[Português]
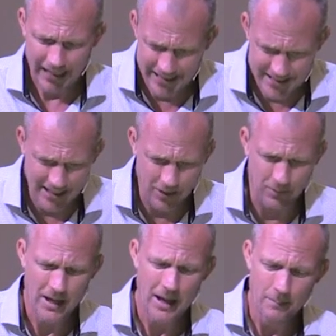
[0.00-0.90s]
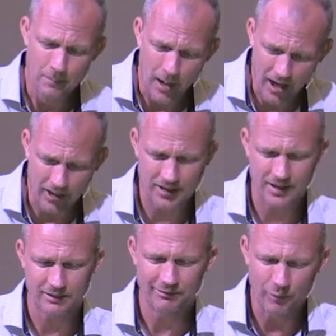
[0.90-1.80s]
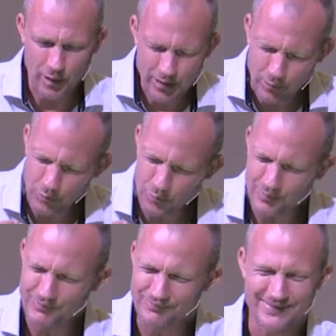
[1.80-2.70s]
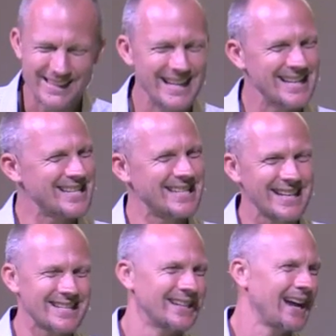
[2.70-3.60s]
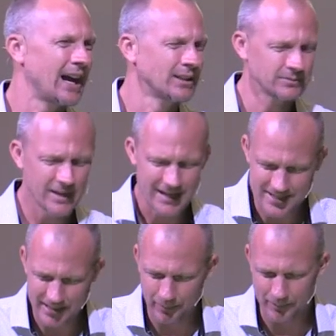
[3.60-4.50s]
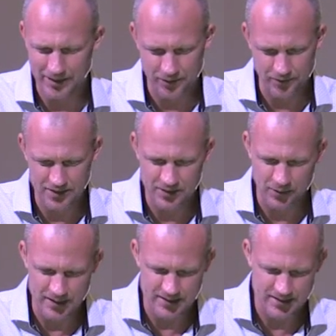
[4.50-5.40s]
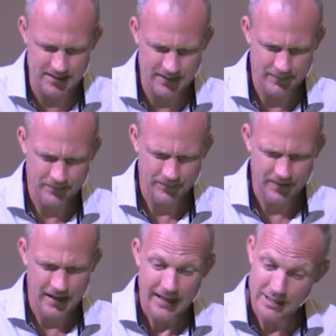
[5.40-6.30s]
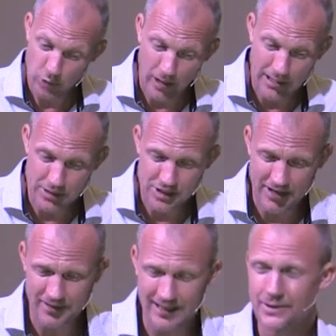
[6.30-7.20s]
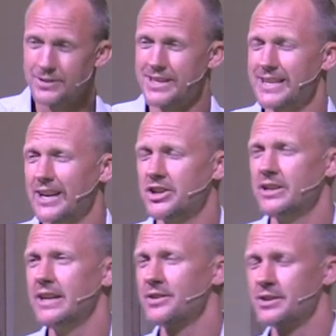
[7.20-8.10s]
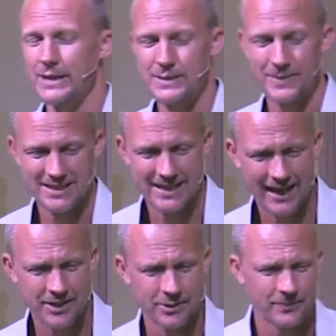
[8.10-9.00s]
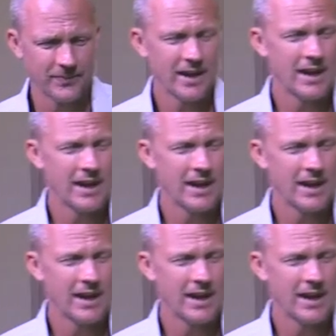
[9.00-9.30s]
Então, Mark foi um excepcional exemplo para todos nós então, quando eu estava lá nos Estados Unidos no mês passado,